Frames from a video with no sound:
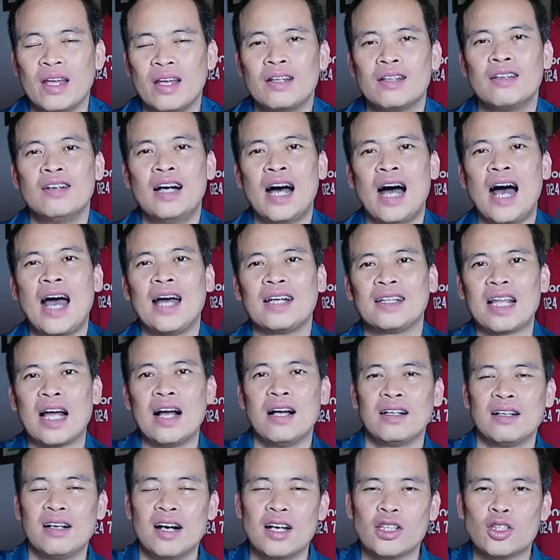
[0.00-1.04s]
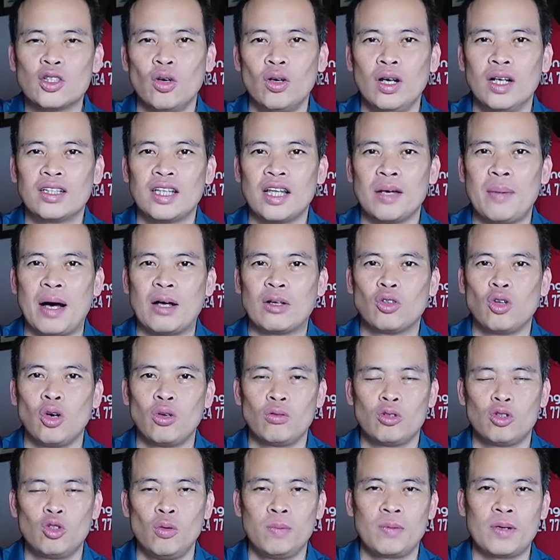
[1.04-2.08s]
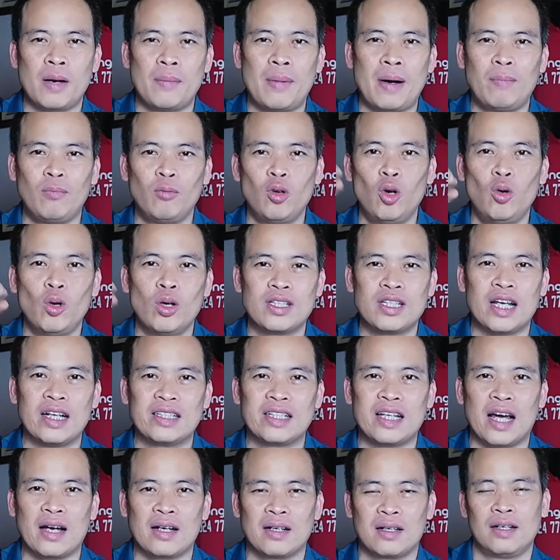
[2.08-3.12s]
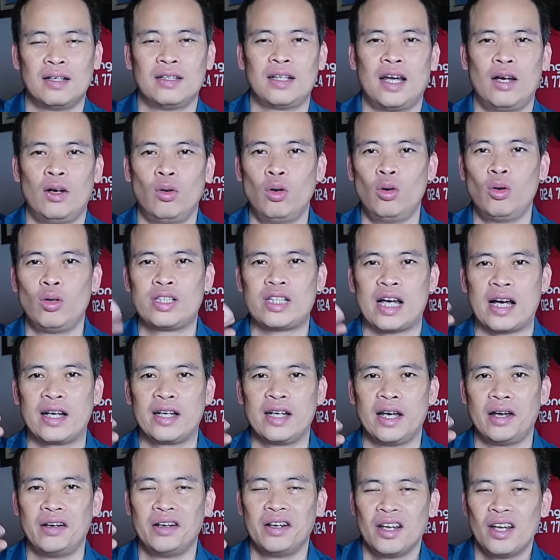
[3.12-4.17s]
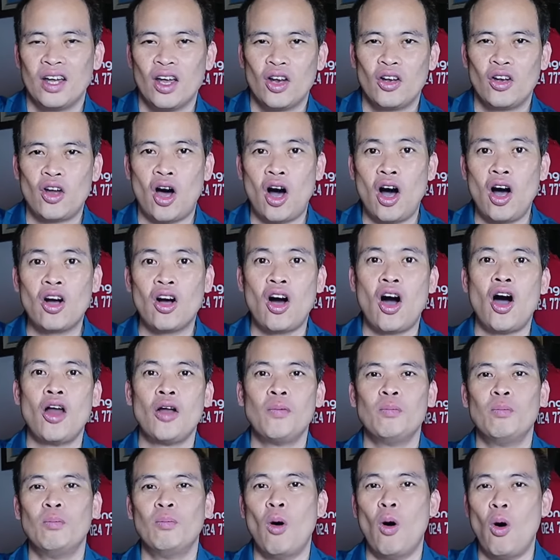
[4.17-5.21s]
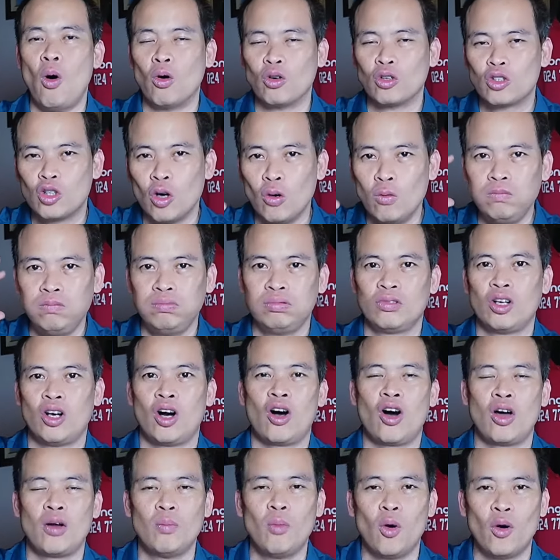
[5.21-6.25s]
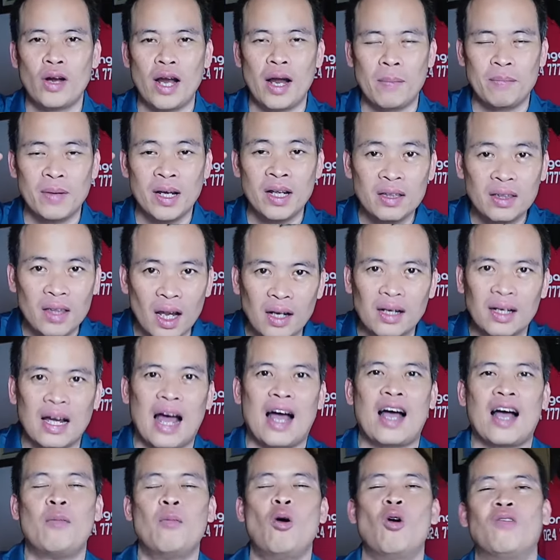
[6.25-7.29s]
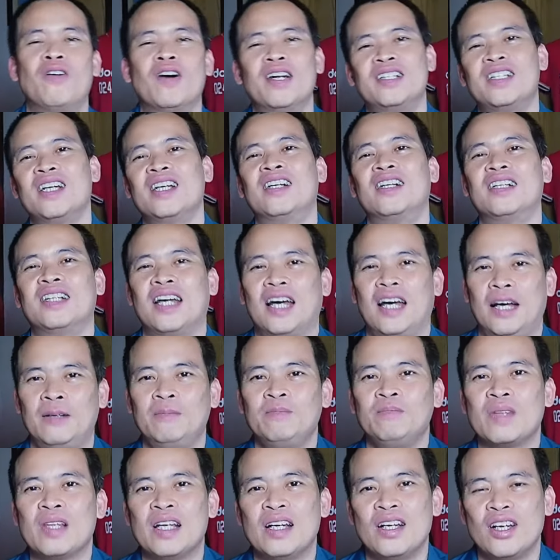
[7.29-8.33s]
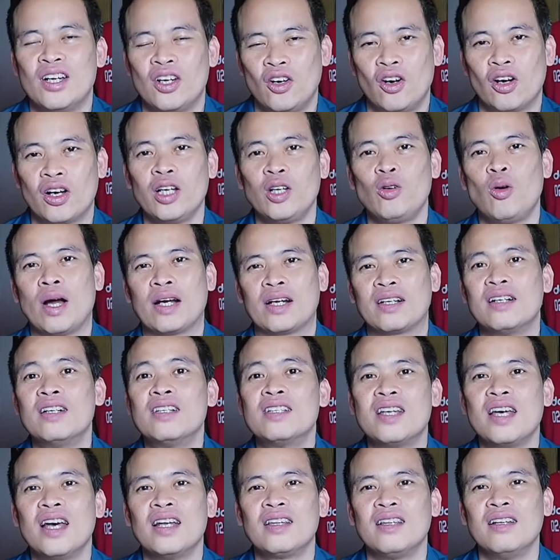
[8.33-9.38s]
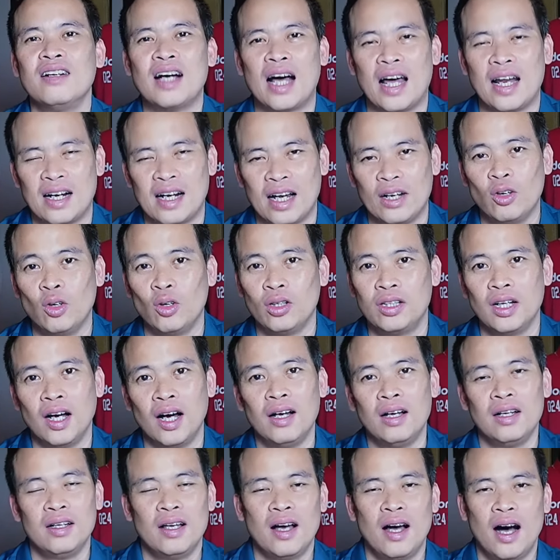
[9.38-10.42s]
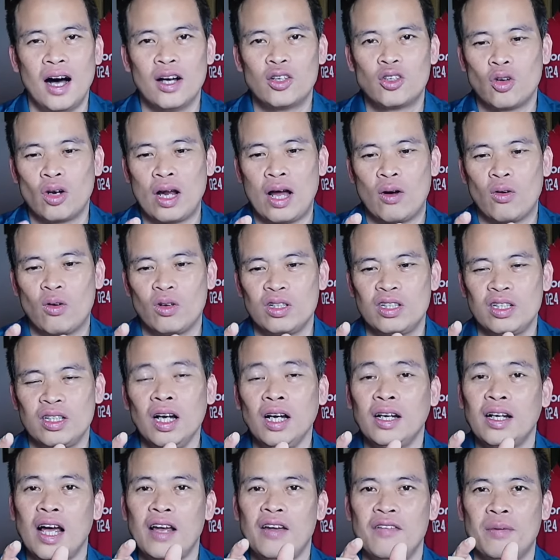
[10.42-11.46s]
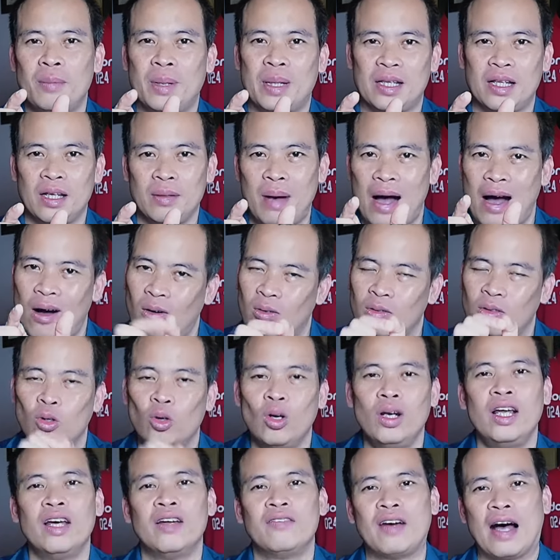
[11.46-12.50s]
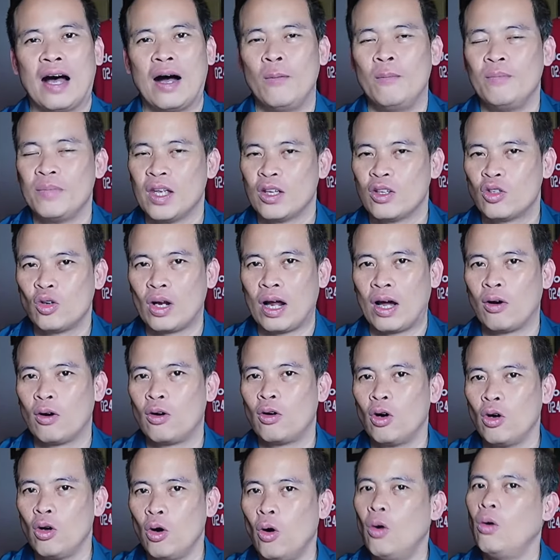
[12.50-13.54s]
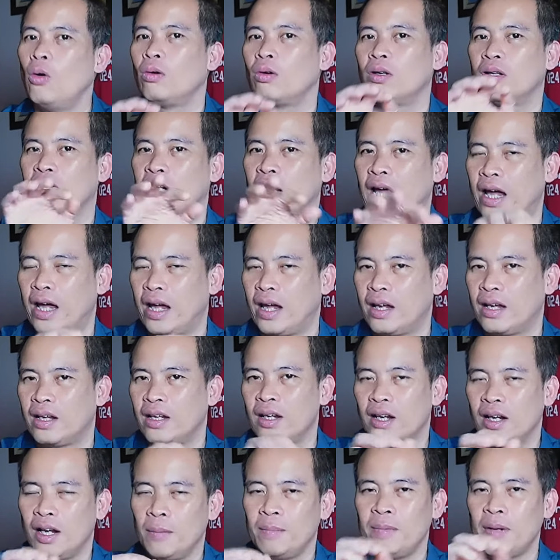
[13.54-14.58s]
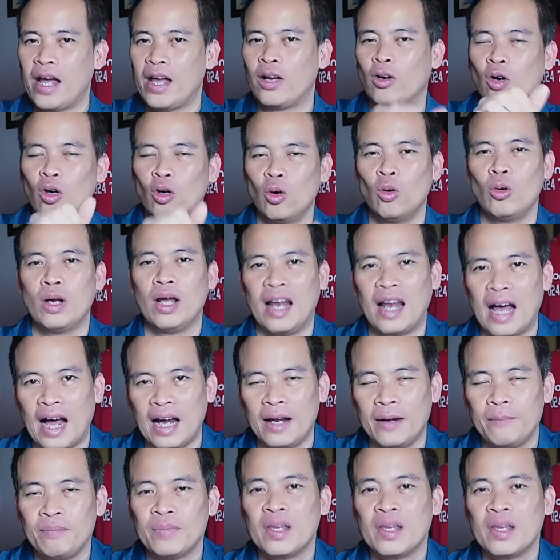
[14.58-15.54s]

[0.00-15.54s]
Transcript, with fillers: Thứ hai, tăng cường số lượng tế bào tốt giúp các bắp luôn luôn săn chắc, cơ thể luôn luôn tráng kiện. Nó còn bổ sung, nó còn bồi đắp đến tất cả các bộ phận trên cơ thể nó kích hoạt cơ chế tự hàn gắn nội thương ở chỗ nào có sự đứt gãy về mặt tế bào nối liền vào chỗ nào khối u để lấp đầy khối u để lại